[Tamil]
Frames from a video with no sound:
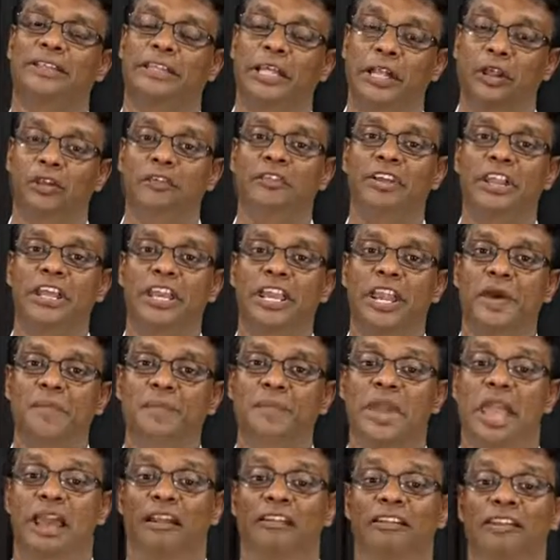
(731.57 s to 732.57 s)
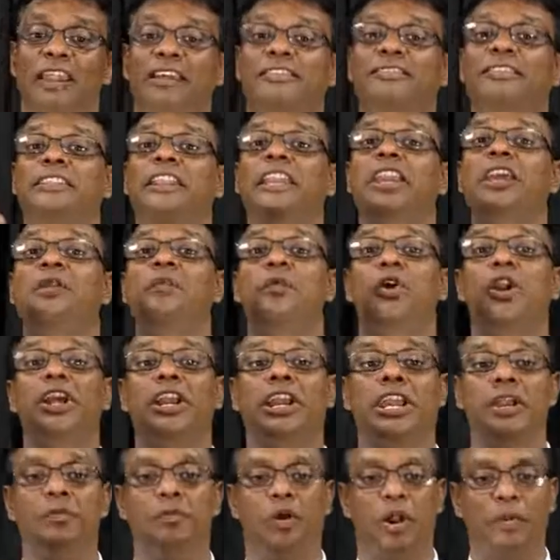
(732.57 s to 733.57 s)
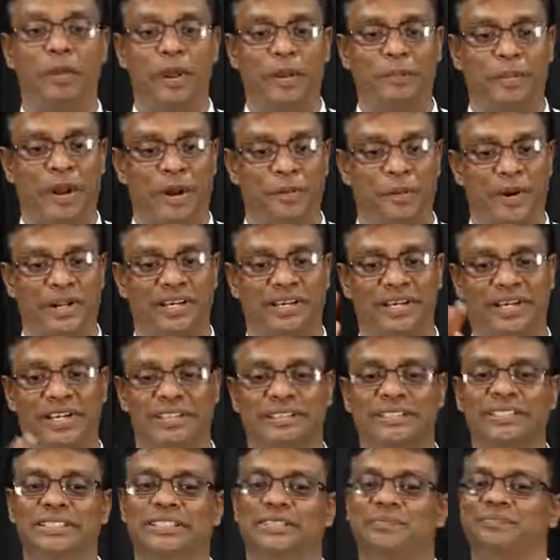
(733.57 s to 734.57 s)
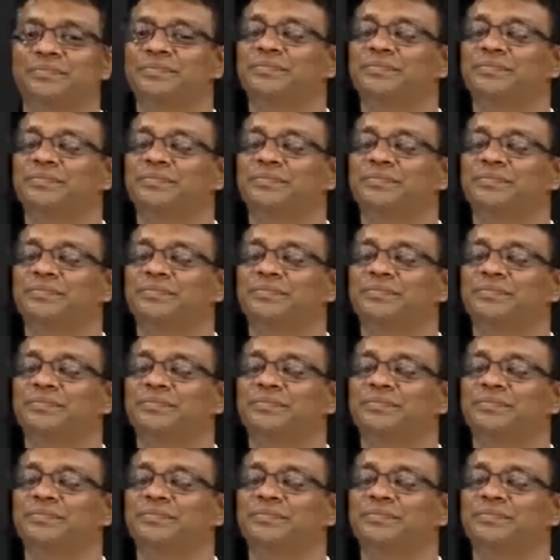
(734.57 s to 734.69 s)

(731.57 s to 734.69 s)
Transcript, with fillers: திருவிலியம் லத்தீன் மொழிக்கு மொழிபெயர்க்கப்படுகிறது